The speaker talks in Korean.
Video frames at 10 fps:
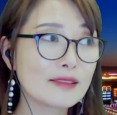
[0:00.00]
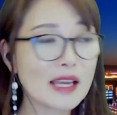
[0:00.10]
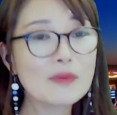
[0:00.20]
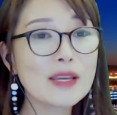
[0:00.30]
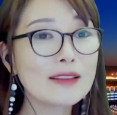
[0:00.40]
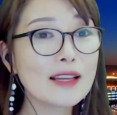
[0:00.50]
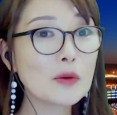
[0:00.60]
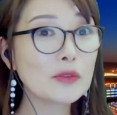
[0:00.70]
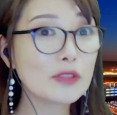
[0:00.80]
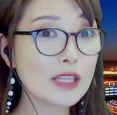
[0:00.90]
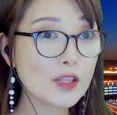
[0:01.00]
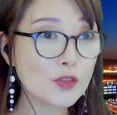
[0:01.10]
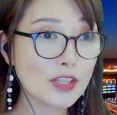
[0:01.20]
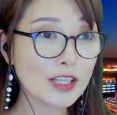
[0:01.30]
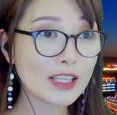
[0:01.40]
재미있다고 느낄
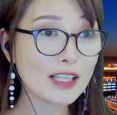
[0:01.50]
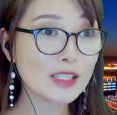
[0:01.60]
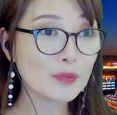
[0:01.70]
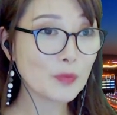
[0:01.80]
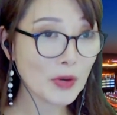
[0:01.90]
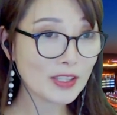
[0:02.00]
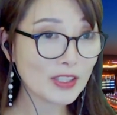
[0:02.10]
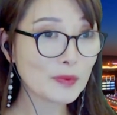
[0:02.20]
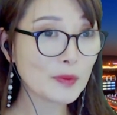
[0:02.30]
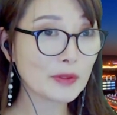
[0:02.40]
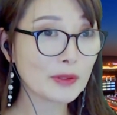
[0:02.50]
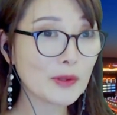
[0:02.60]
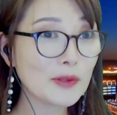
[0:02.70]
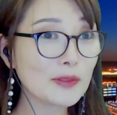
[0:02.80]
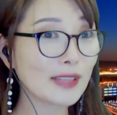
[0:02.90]
수 있는 그 포인트
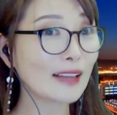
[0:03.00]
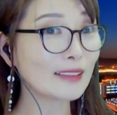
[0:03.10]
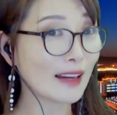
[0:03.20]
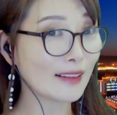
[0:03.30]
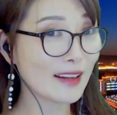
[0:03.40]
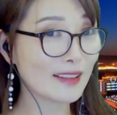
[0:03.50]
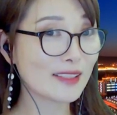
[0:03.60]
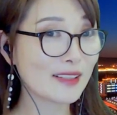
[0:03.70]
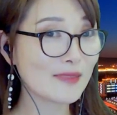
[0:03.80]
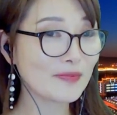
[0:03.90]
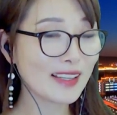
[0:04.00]
부분도 다 다르겠죠.